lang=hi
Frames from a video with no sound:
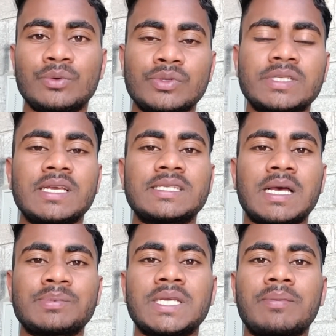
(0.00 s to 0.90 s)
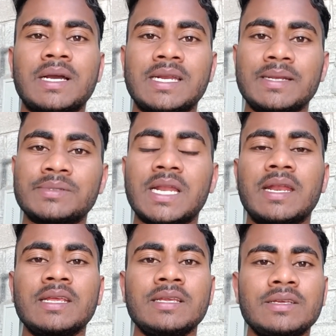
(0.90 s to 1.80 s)
उसके हिसाब से आपका लीव
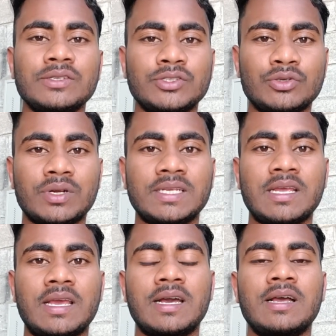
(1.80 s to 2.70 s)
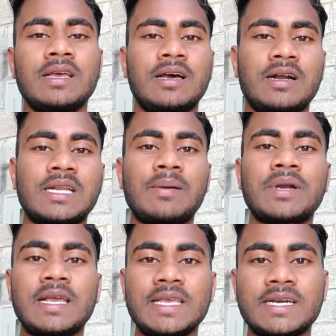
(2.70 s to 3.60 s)
सैलरी जोड़ा जाएगा अगर
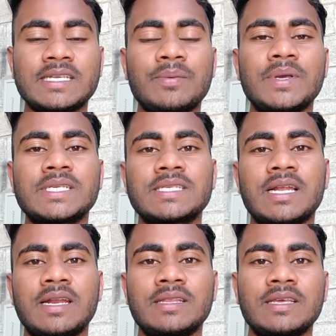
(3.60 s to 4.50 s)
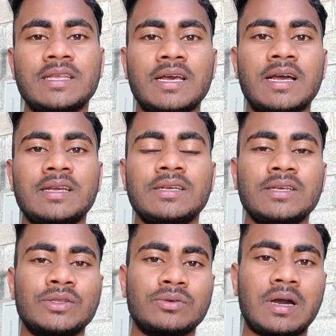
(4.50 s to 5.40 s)
आपका एक हज़ार बेसिक सैलरी दे देगा
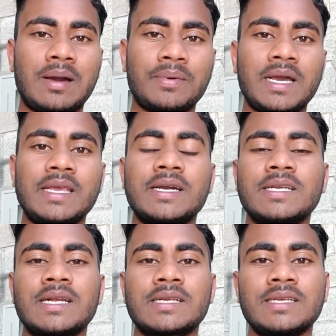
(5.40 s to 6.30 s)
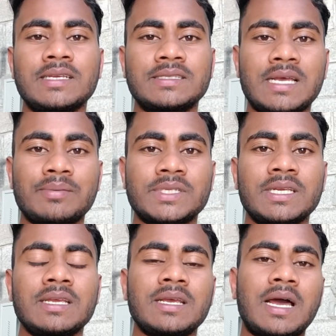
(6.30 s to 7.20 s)
तो आपका एक हज़ार के हिसाब से
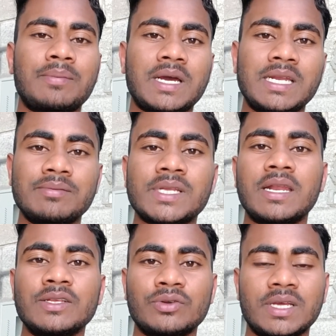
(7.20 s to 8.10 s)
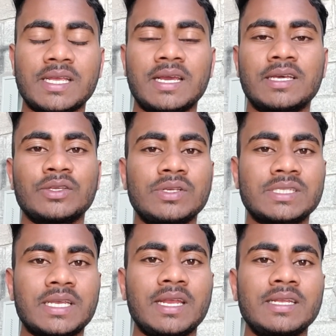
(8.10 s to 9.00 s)
आपका लीव सैलरी जोड़ा जाएगा तो
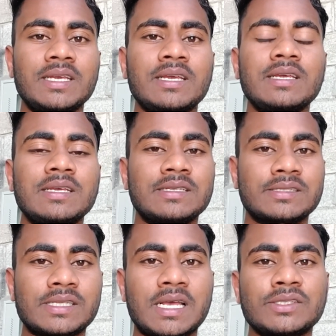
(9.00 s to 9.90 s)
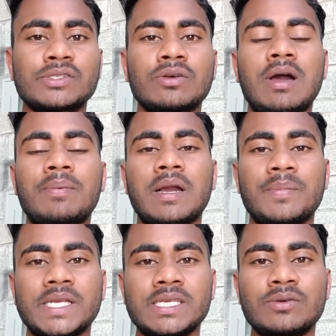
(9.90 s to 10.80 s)
इसके लिए सात सौ आपका
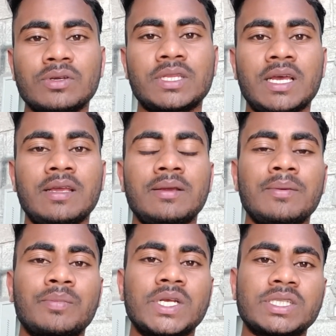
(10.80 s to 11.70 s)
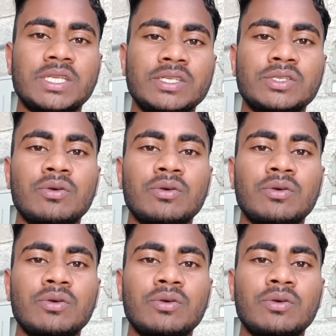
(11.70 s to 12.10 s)
बेसिक होता है प्लस तीन सौ